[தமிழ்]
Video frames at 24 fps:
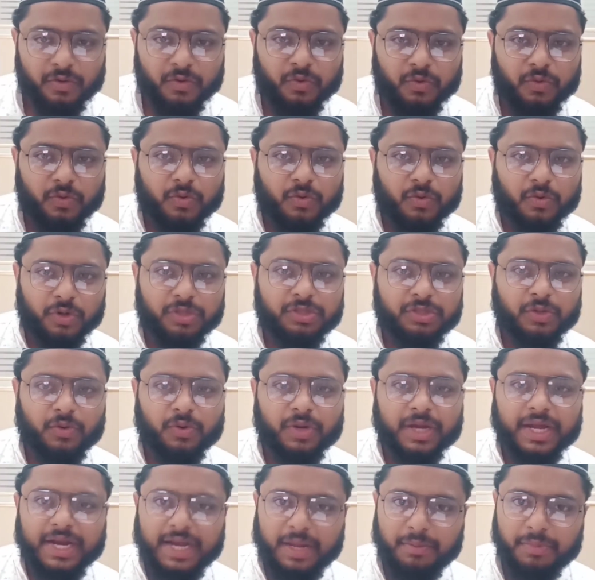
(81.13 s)
ஒருத்தவங்க
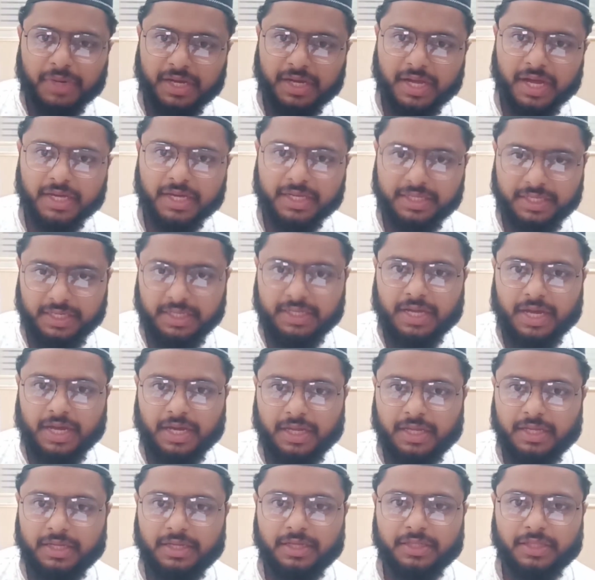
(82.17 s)
நமக்காக இருக்காங்க
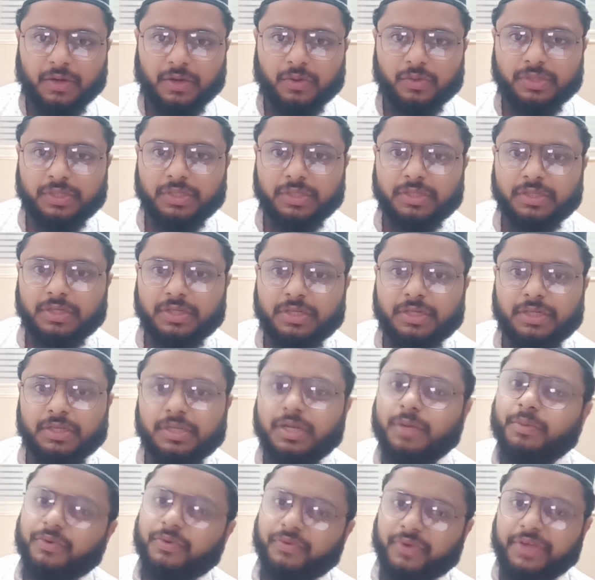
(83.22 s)
அதாவது
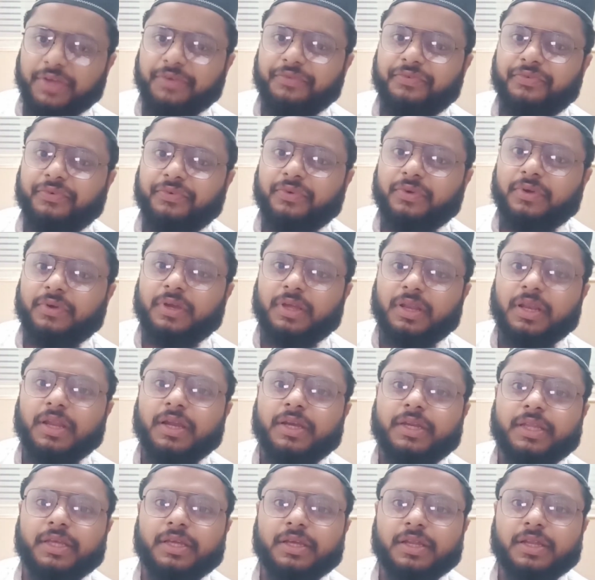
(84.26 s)
நம்ம ஒய்ஃப் இல்லாட்டி
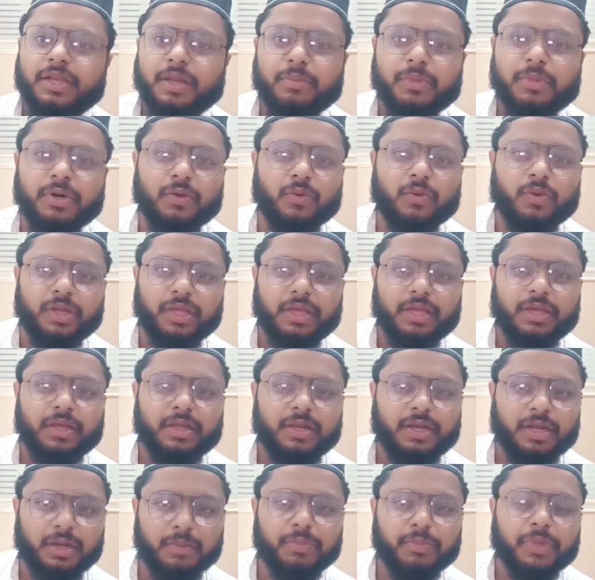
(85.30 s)
நம்மளுடைய
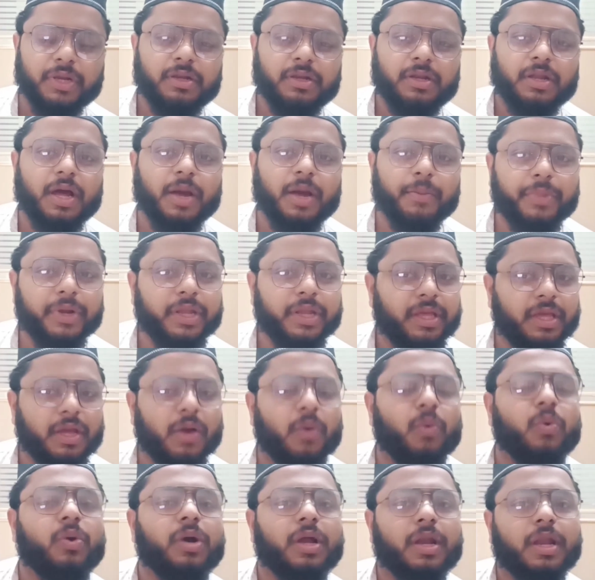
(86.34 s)
நண்பன் அப்படி
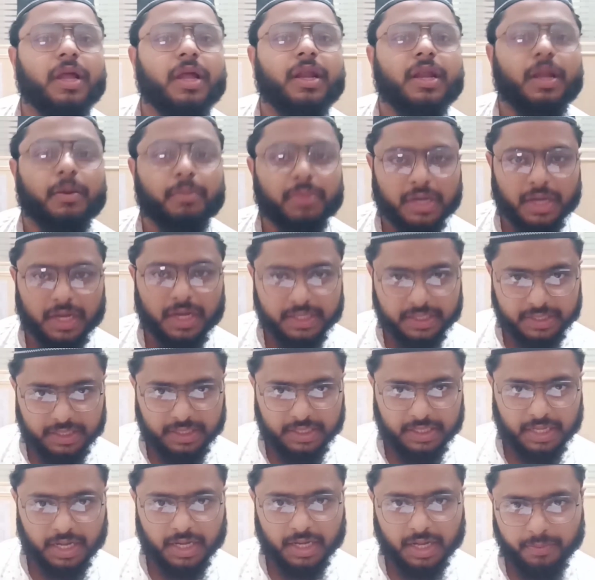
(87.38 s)
அவங்கெல்லாம் நமக்காக
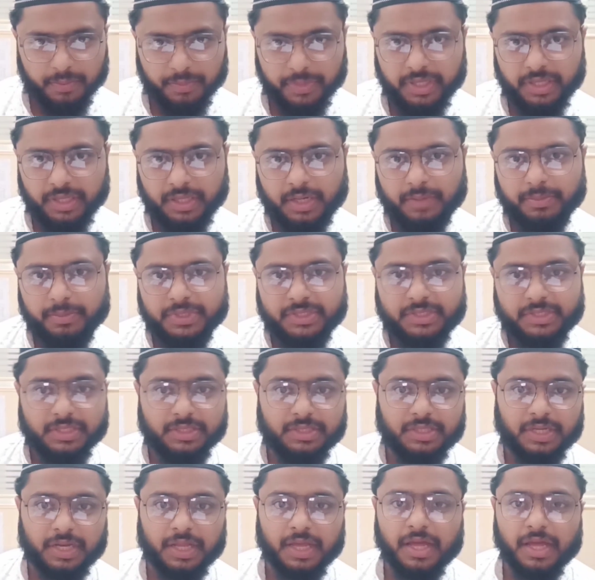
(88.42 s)
இருக்காங்க அப்படிங்கிற
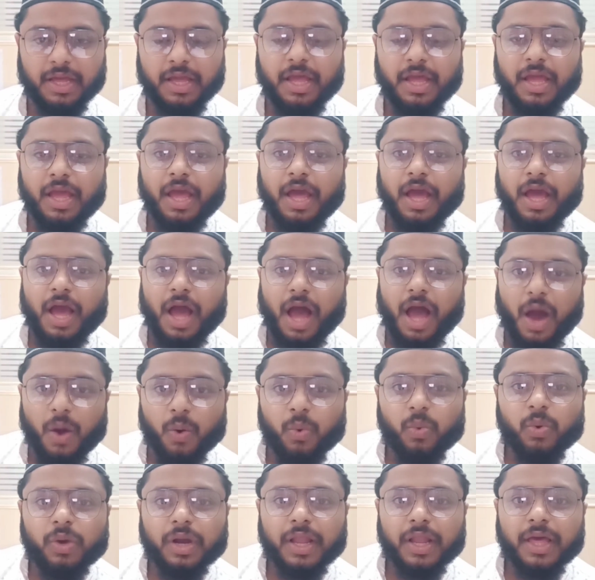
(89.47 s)
பட்சத்தில்
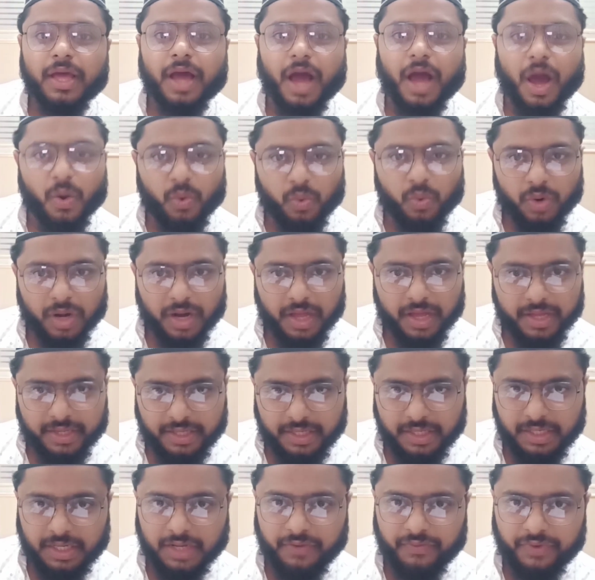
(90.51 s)
அவங்கள அவங்களா
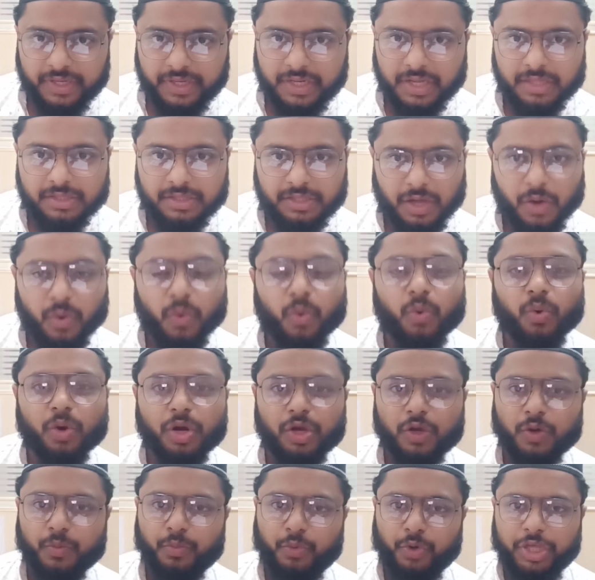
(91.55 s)
இருக்க விட்டாதான் உங்களுக்கு
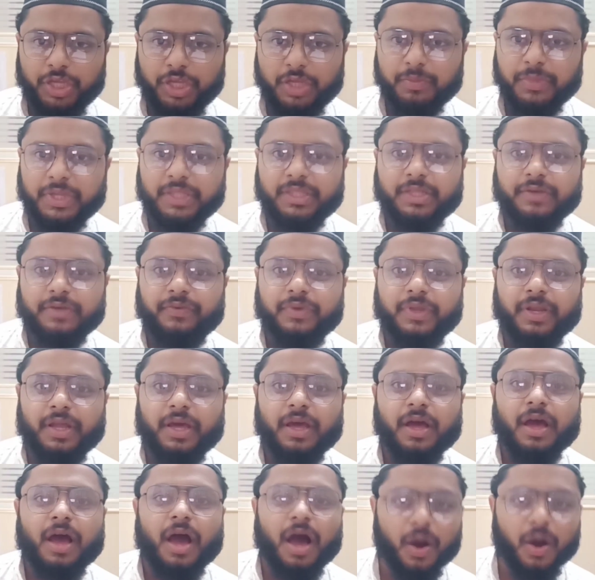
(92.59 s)
பிடிக்குமே தவிர
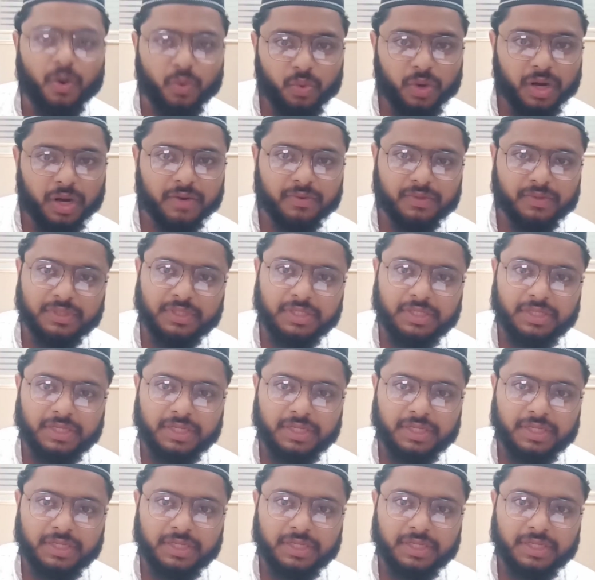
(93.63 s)
அவங்க வந்துட்டு